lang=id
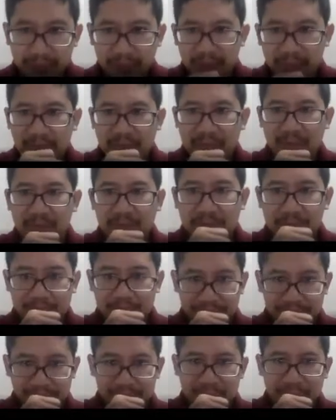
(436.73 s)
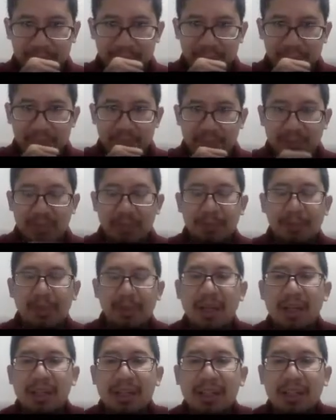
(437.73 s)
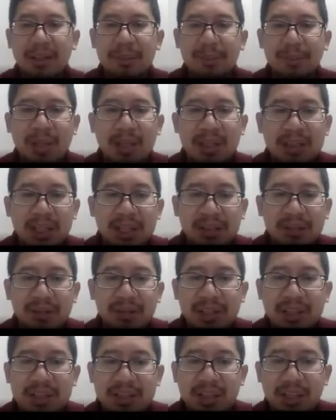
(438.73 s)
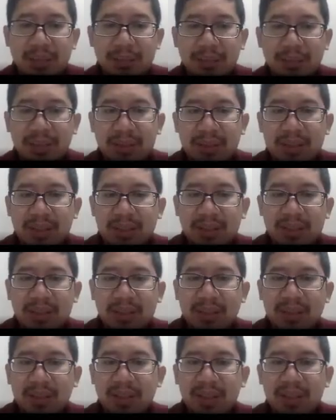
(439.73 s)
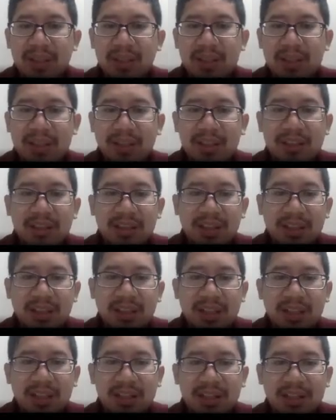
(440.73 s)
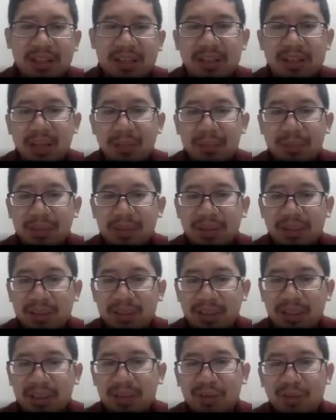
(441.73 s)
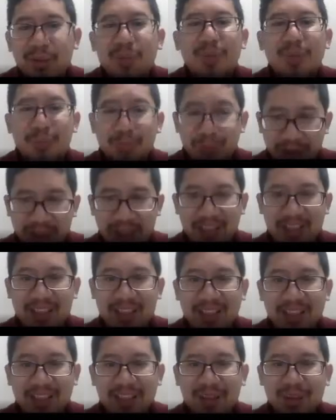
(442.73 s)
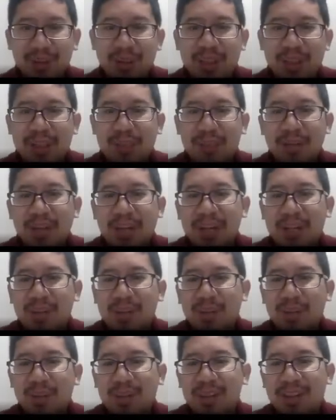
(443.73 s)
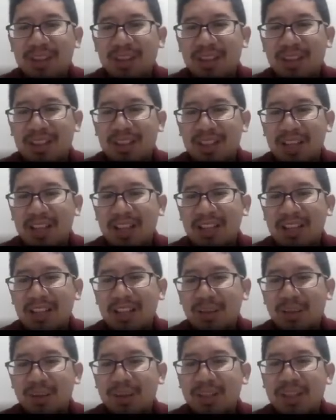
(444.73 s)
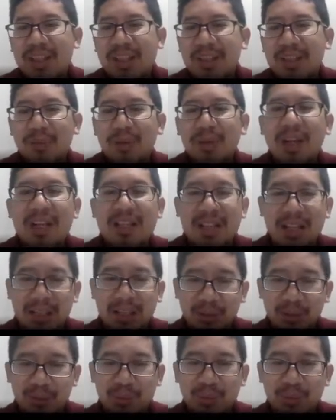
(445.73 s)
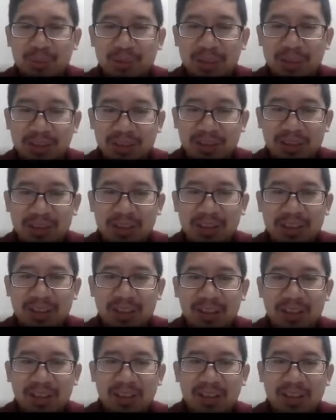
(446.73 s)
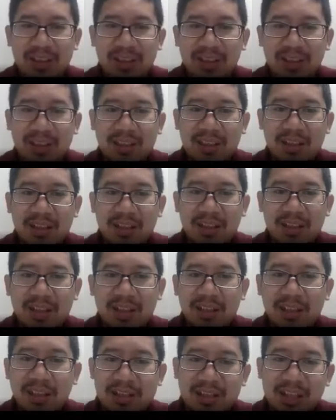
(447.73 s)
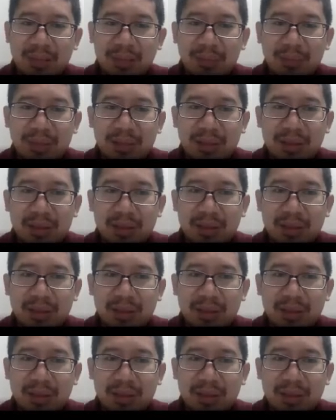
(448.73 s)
hmm, peran yang diperantari oleh histamin. Jadi, ingat ya, antihistamin ini umumnya itu hanya mengacu ke antagonis reseptor H1. Jadi, eh, antihistamin